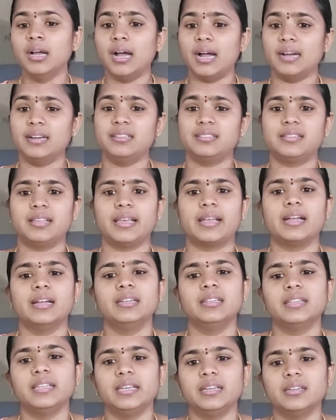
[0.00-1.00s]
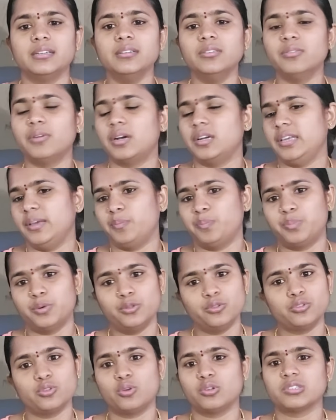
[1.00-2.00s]
అండ్ సెకండ్ థింగ్ వాడు
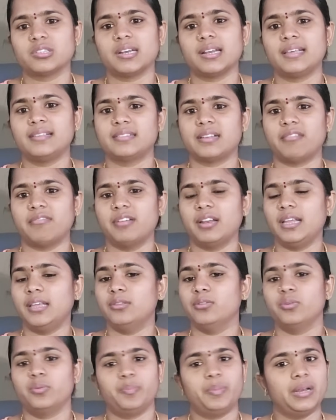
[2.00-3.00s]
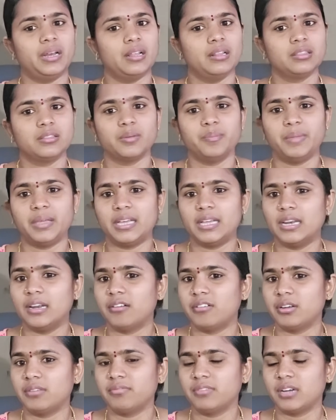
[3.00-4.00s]
ఎప్పుడు సోషలైజ్ అవ్వలేదు పిల్లలతో మింగిల్
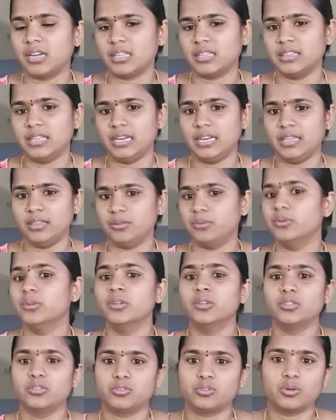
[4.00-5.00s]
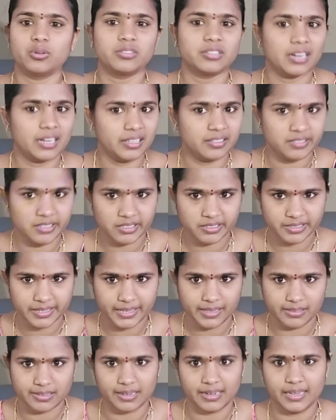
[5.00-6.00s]
అవ్వడం మనకి తెలియదు సోషలైజింగ్
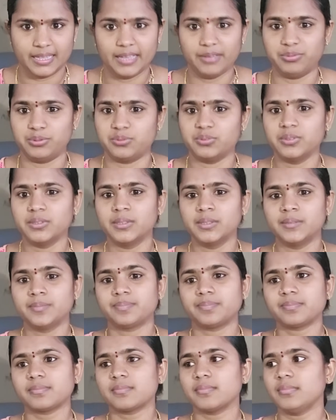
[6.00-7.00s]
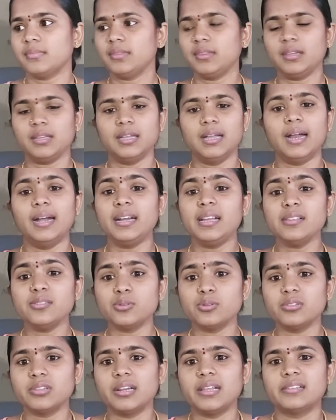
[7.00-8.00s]
స్కిల్స్ లేవు అంటే
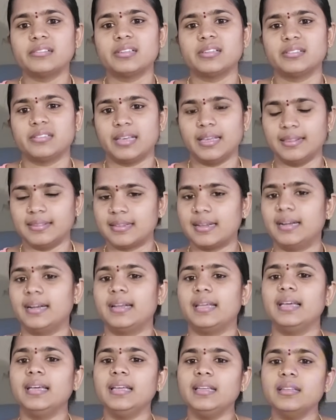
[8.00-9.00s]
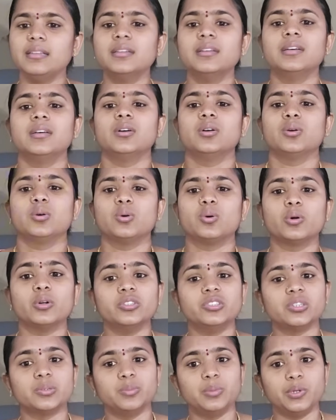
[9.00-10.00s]
సోషలైజింగ్ స్కిల్స్ అంటే
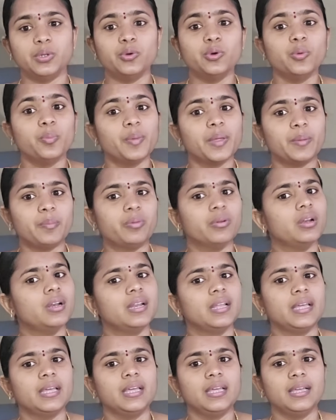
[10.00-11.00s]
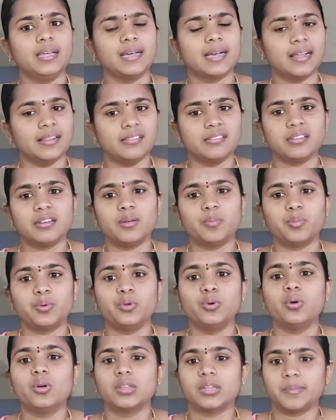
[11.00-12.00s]
కొంచెం న్యూ పీపుల్ని
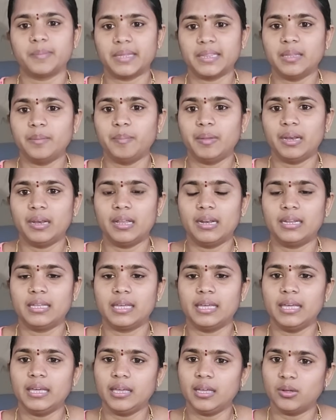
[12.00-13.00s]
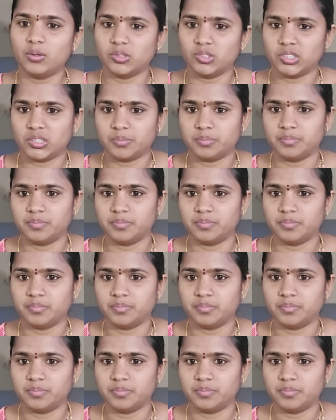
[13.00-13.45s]
కలిసినప్పుడు కొంతమంది పిల్లలకి కొంచెం